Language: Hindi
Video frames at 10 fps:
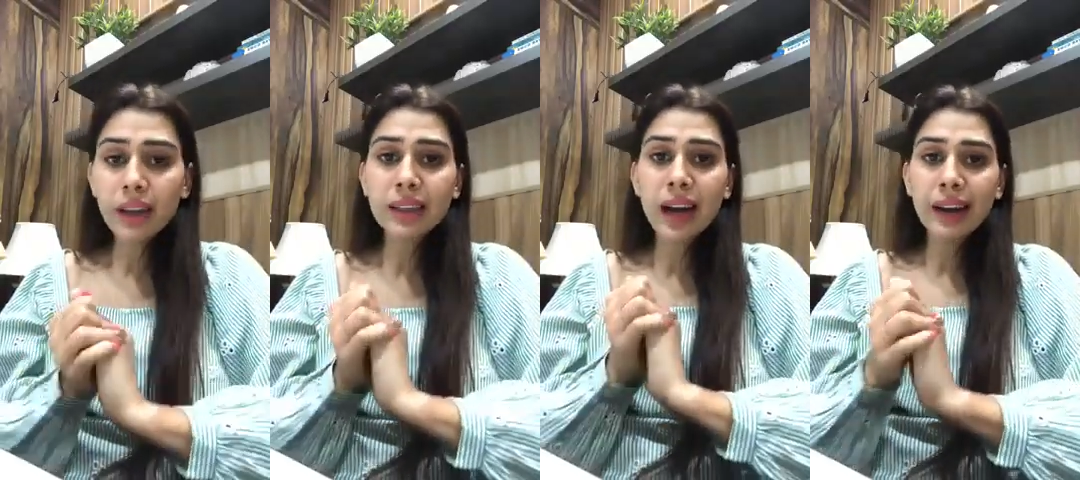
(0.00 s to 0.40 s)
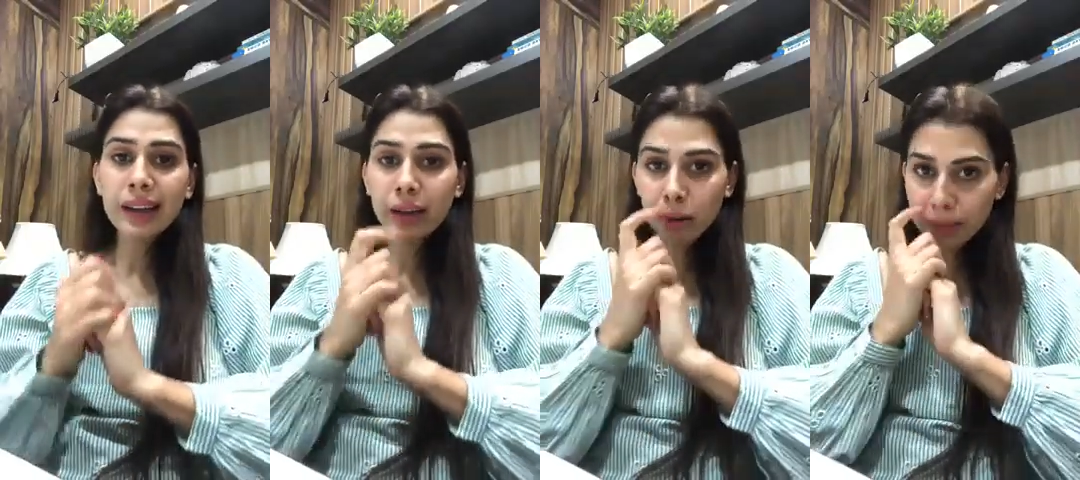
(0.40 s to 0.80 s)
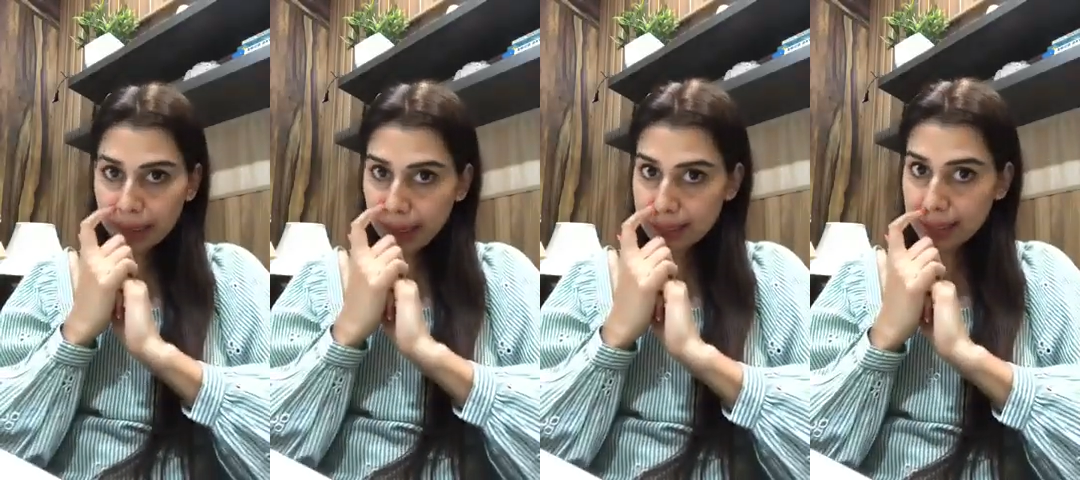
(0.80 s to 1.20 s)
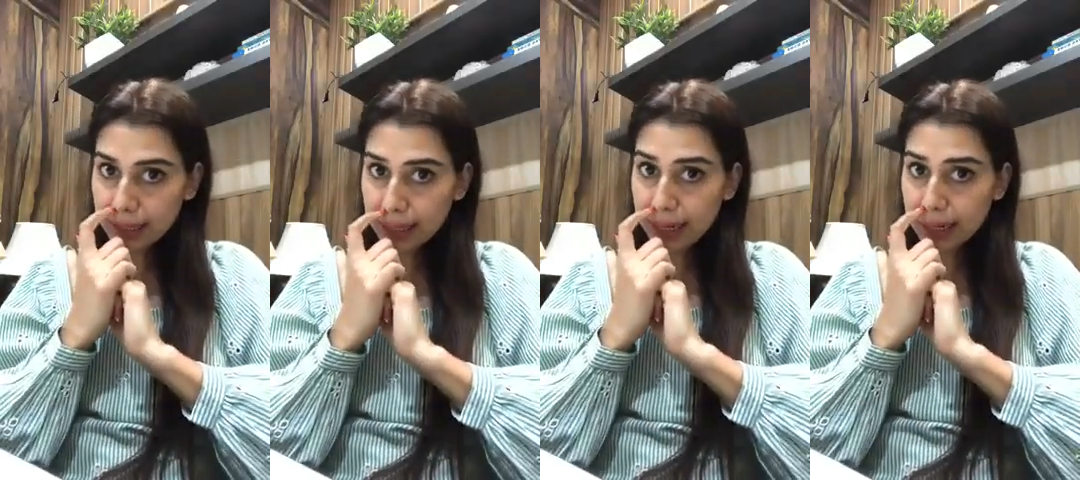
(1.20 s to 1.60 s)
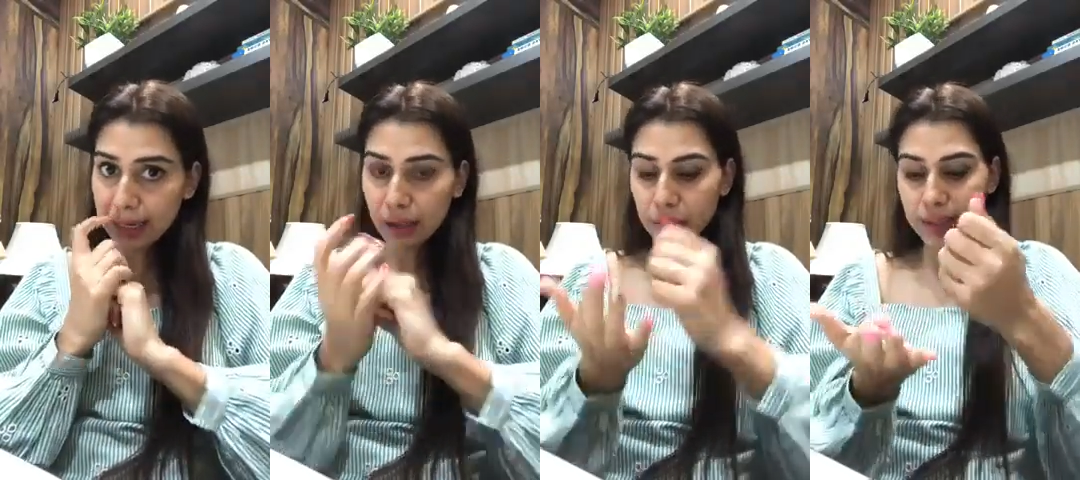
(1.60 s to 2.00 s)
गार्लिक को मैंने कैसे लिया
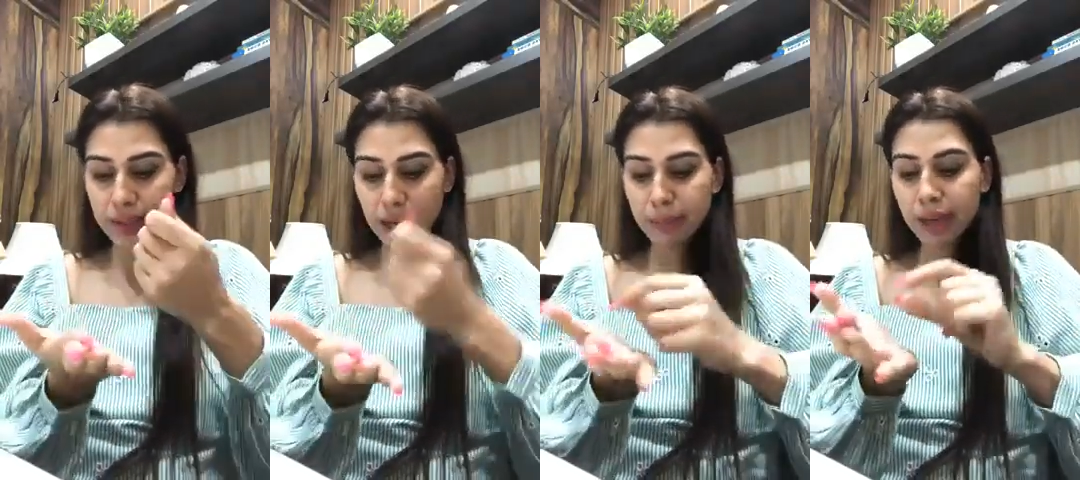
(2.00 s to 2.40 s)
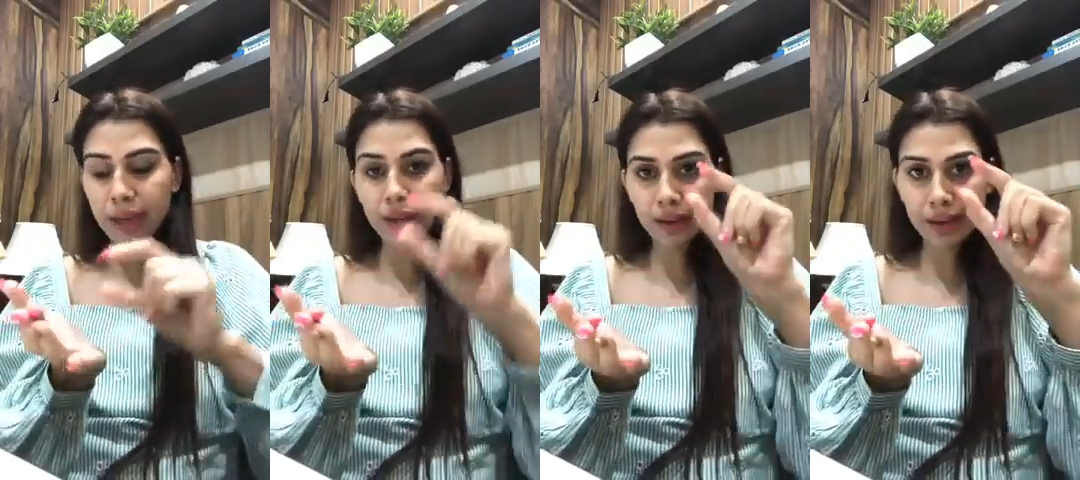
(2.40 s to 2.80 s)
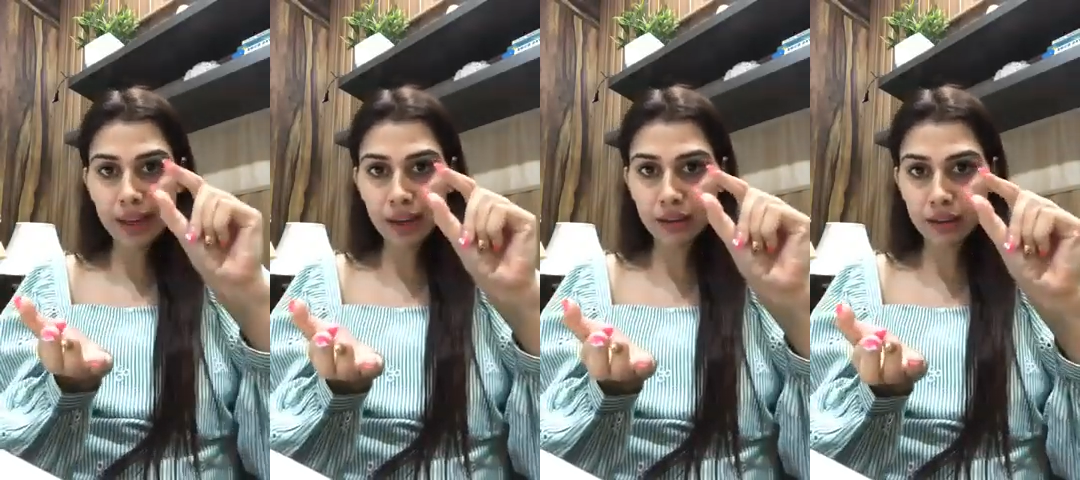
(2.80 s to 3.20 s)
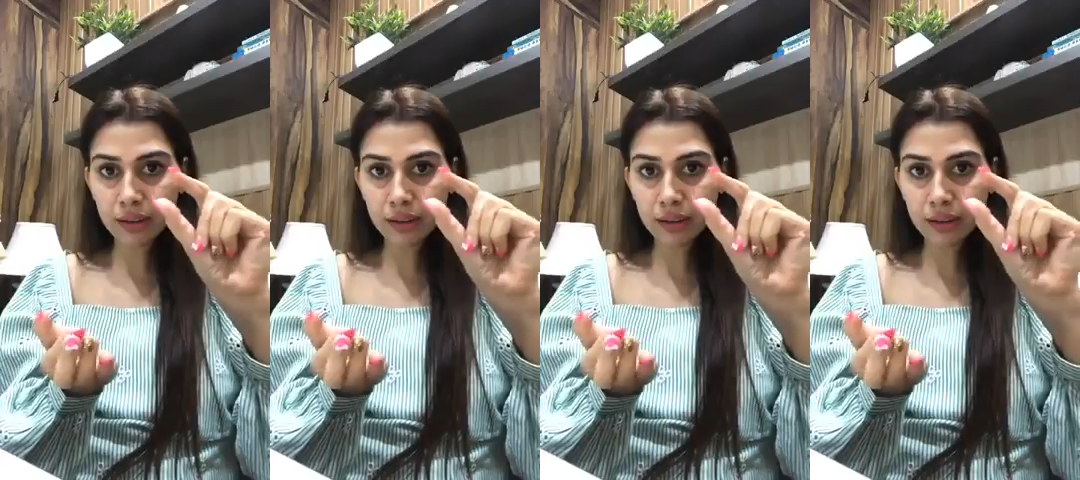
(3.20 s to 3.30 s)
गार्लिक को जैसे आपने एक